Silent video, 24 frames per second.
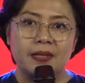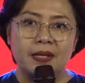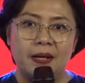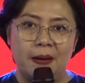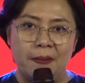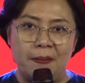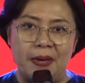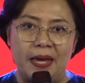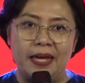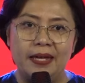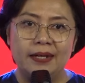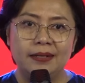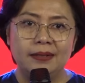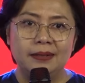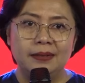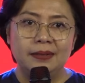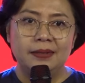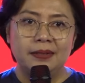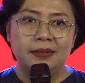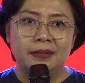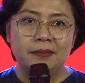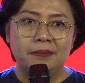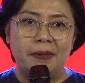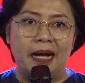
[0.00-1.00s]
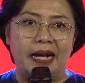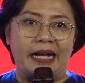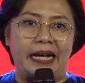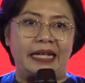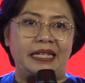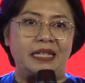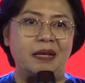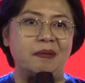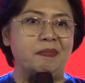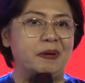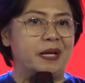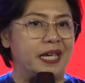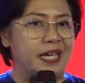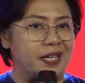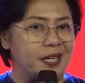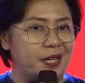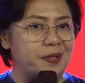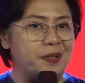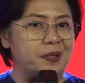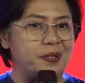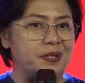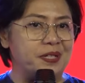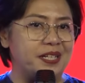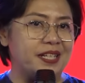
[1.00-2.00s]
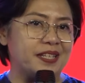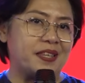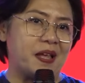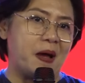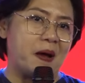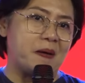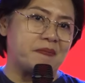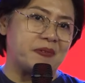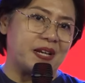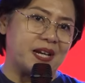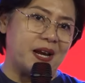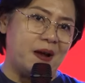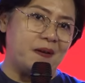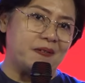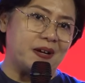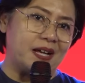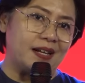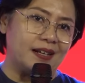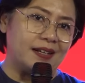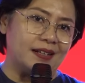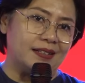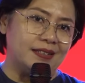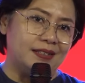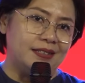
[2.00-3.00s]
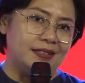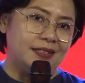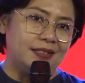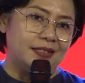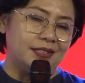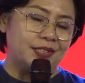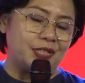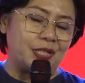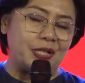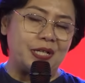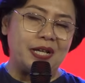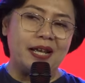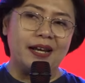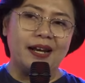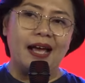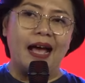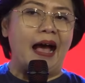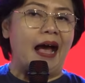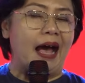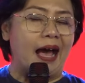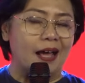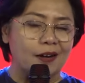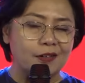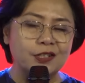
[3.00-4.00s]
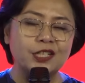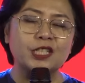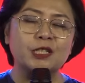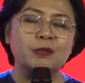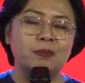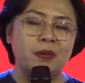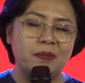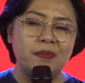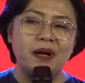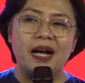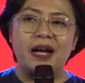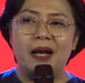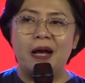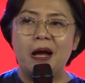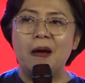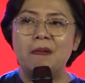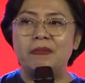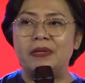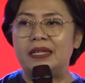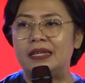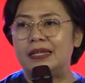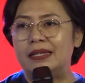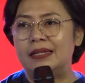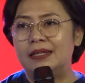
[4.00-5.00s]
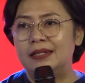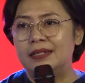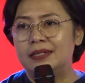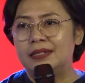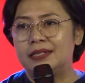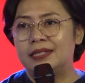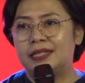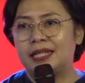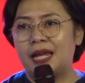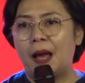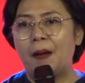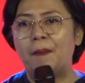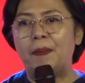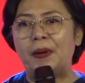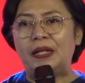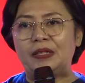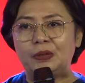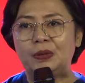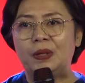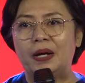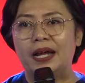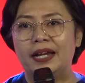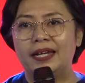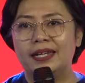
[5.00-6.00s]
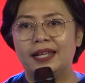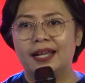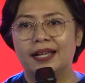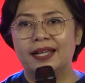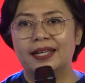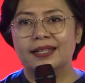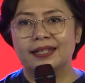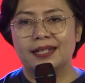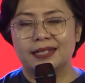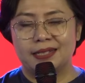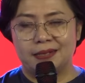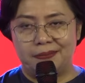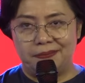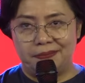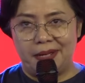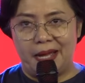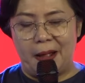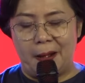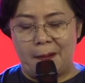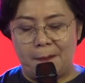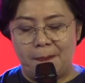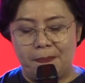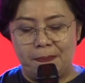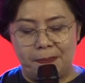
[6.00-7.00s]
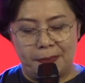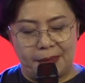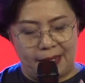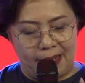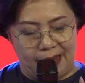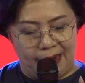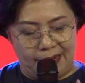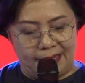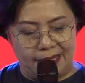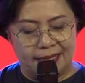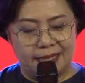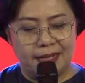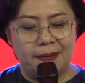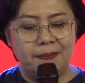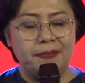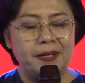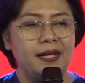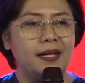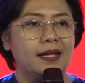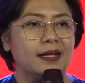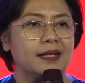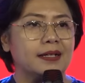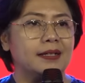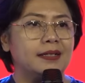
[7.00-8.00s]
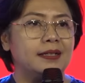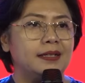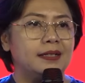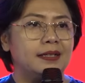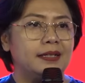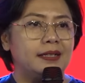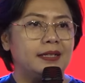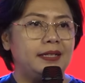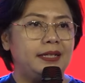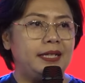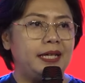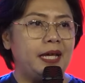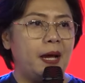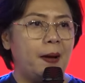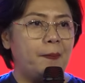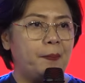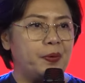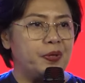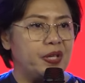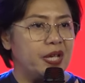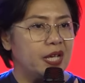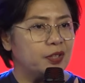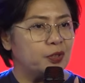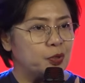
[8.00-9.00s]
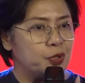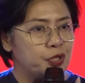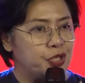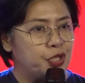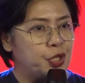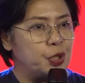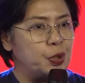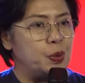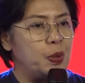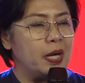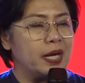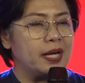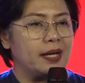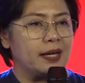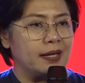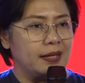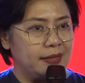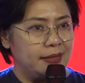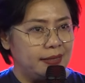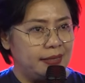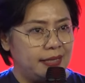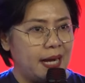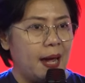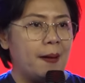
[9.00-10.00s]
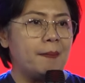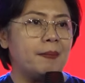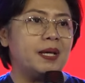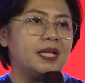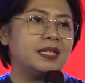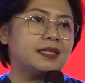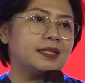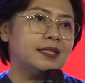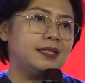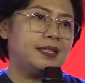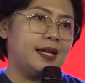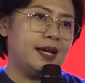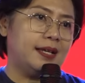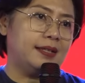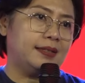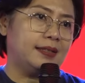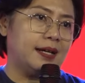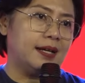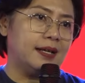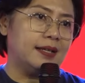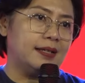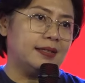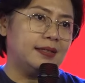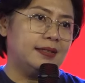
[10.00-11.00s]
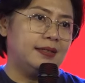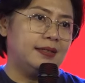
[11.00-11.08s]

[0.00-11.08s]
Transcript: Amin. Makanya begini dulu di tahapan awal. Saudara harus memahami siapa Tuhan yang kita sembah. Alkitab bilang, dia punya tujuan damai sejahtera.